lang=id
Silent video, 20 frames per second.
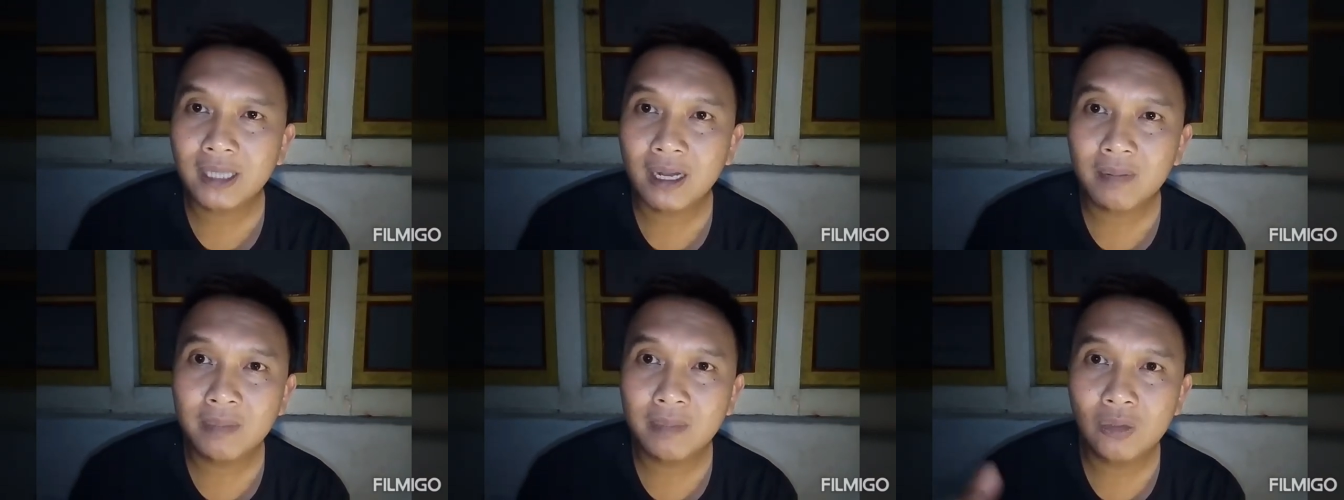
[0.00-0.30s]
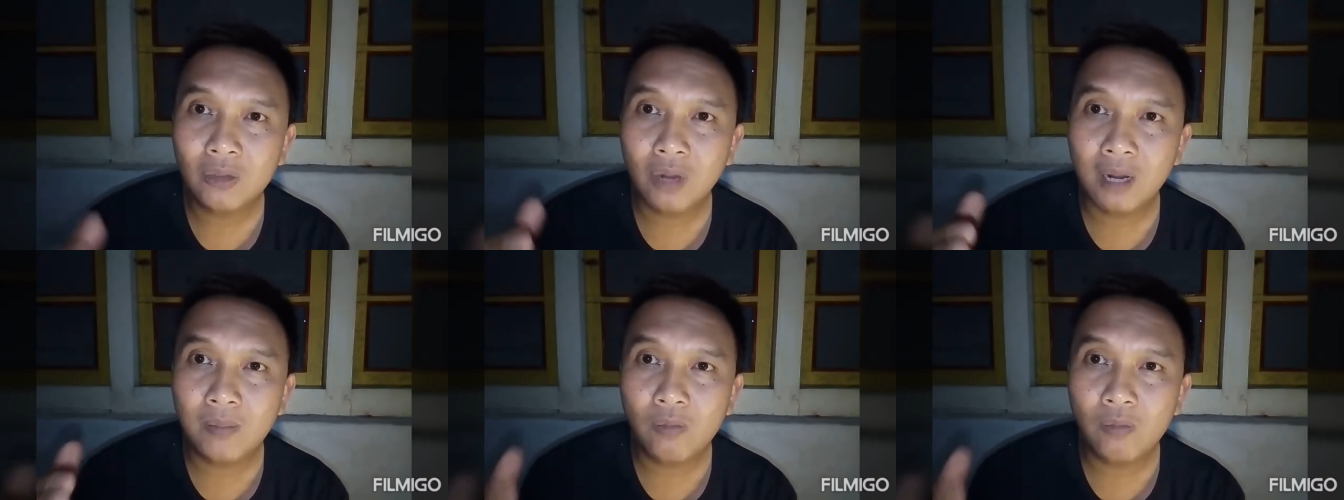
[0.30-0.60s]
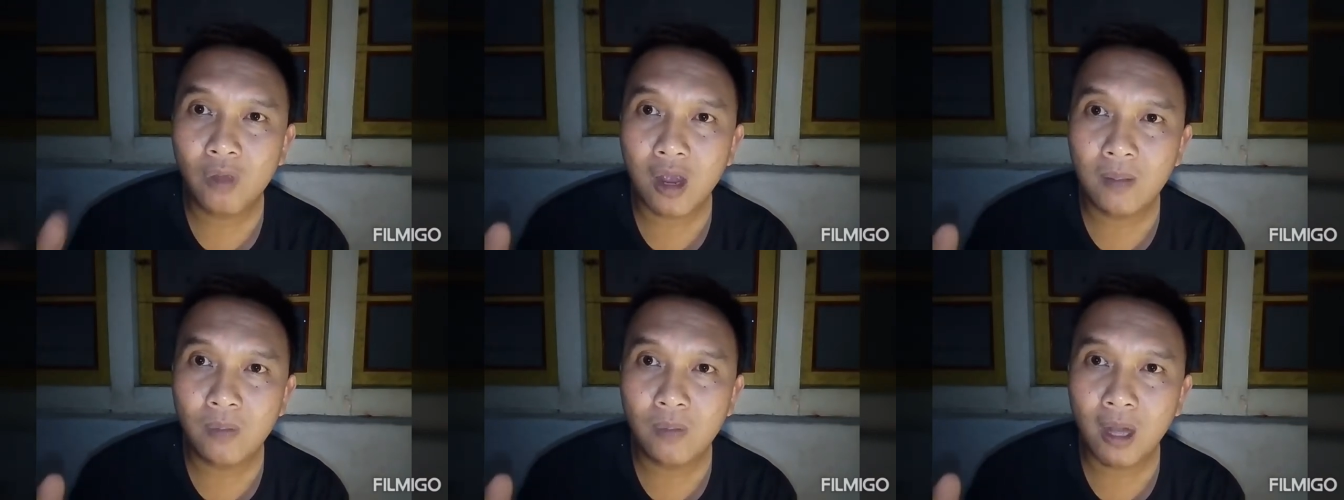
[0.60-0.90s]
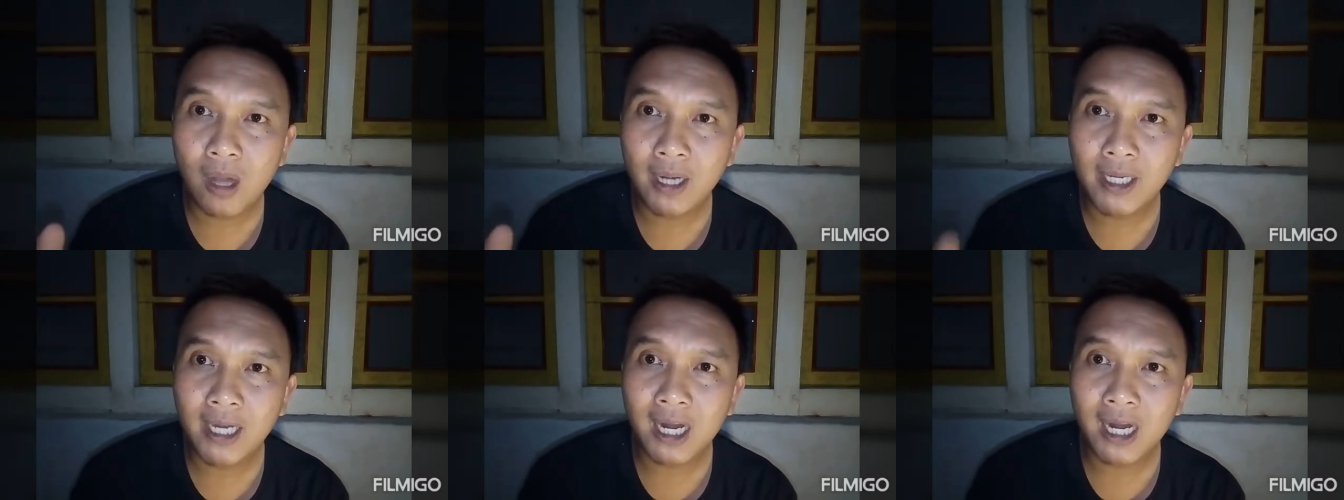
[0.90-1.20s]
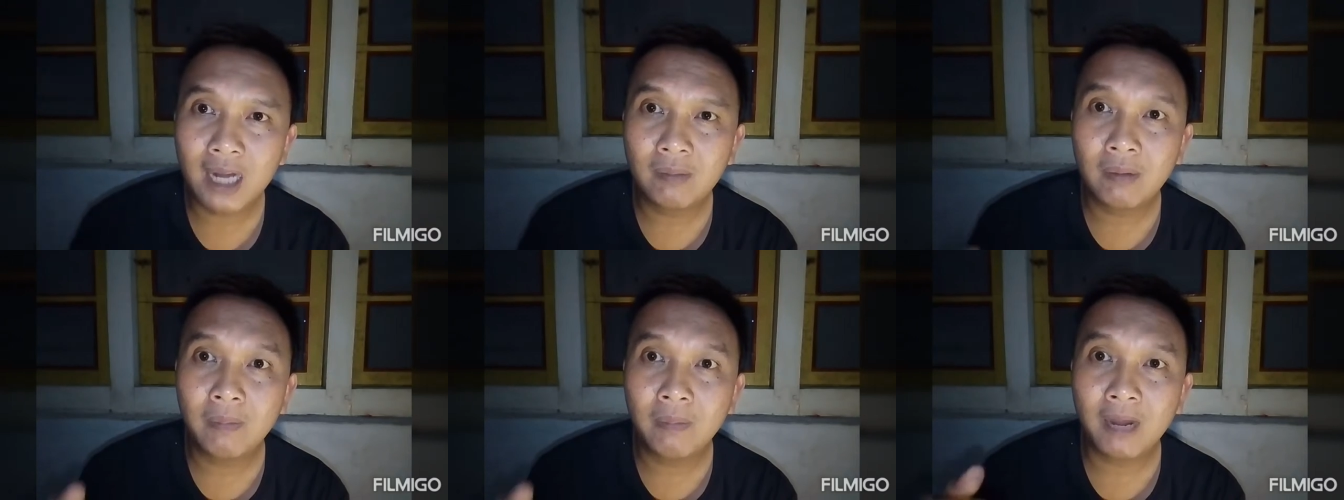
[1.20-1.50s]
Oke, cara menjual
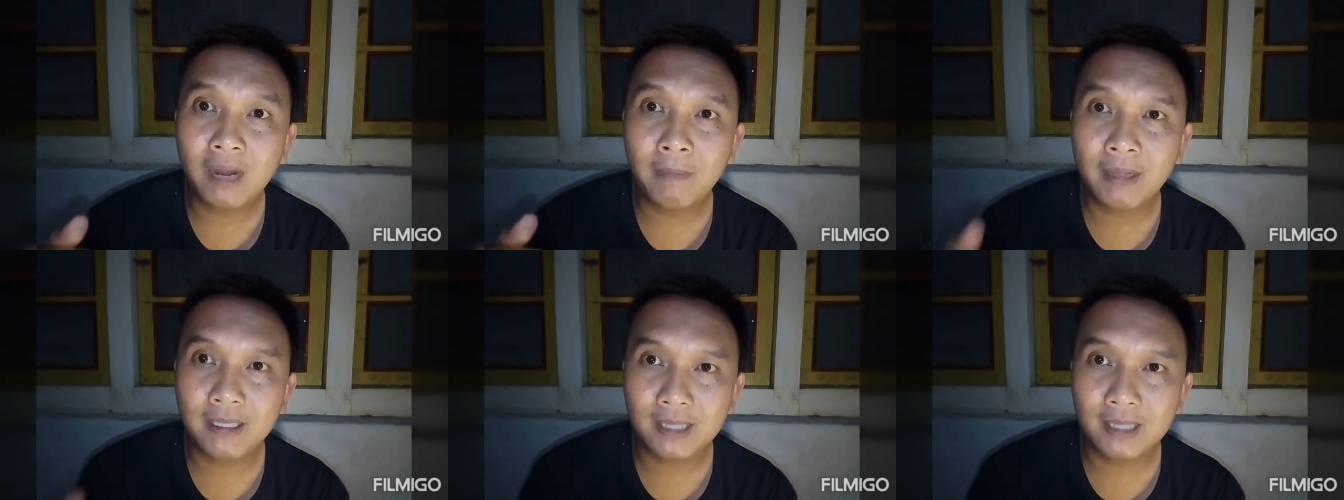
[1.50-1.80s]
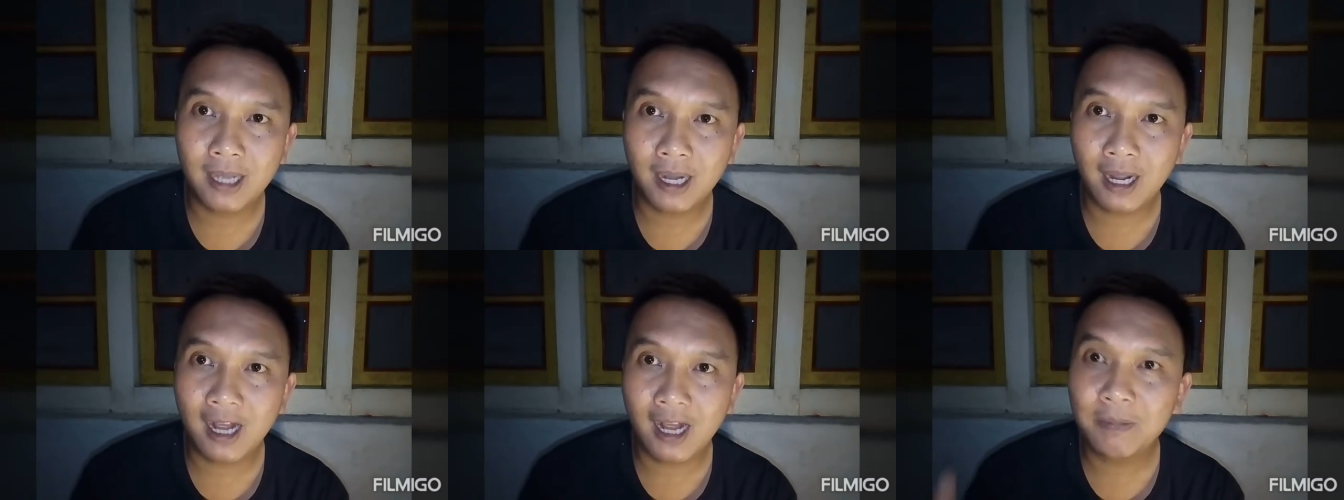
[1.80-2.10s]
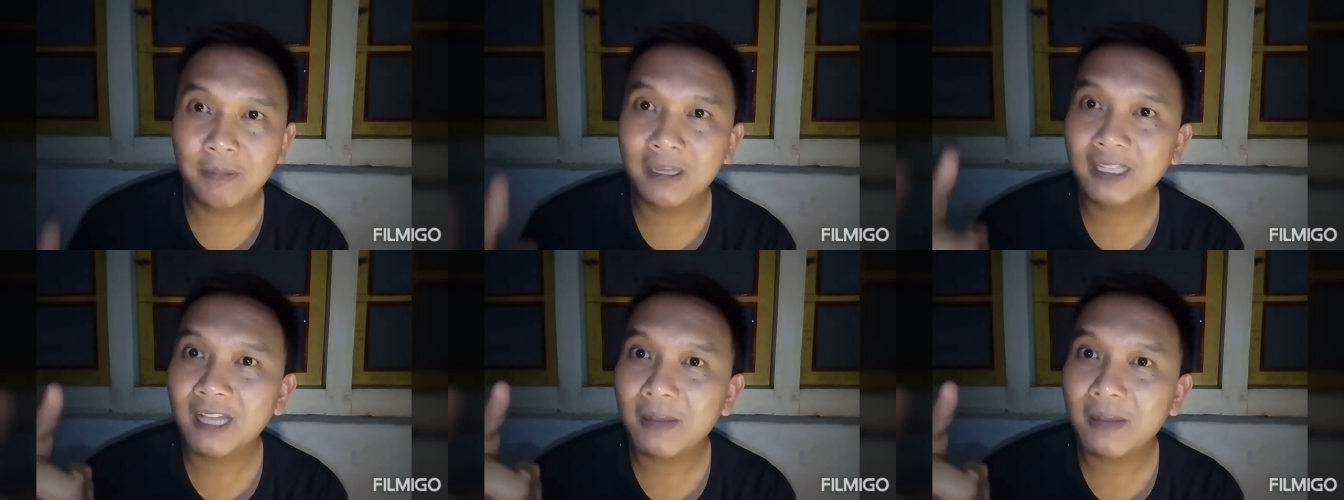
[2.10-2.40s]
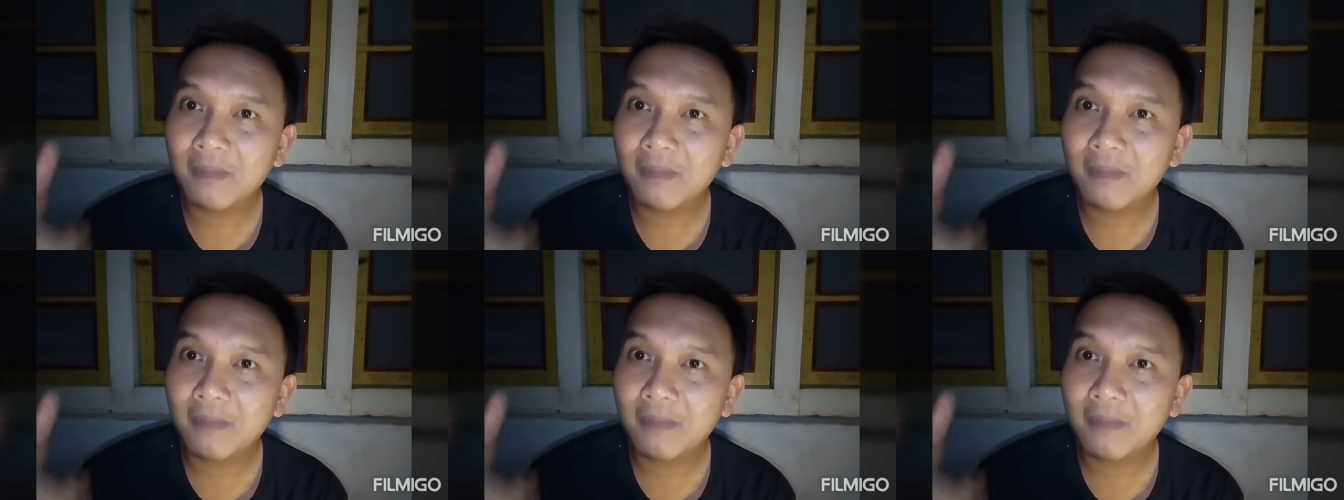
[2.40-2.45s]
buah-buahan ini ada beberapa cara.